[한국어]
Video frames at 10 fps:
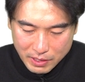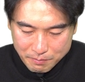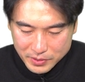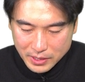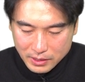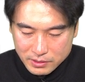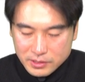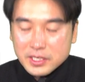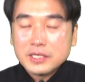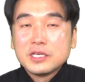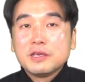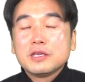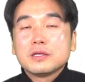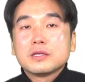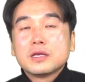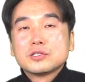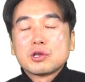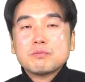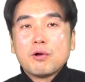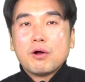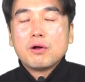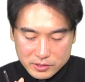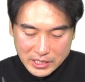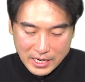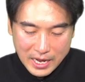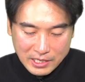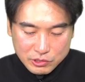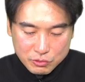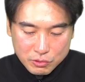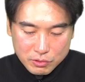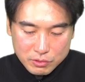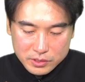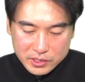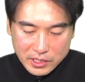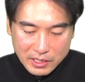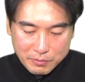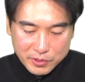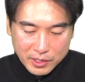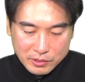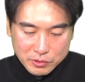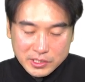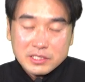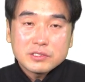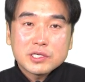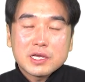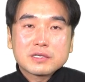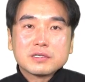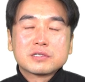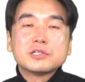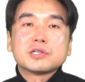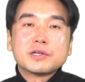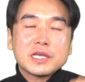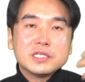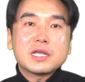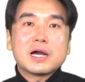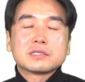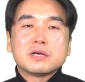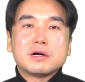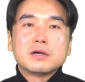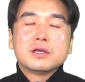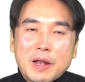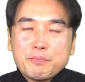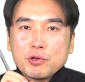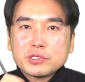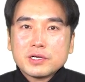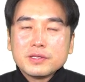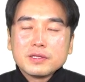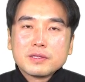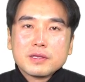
합니다. 그러니까 이 정보 잘 아시고 진행하면 되겠죠. 사전 청약은 그 전에 이사 가서 발표 전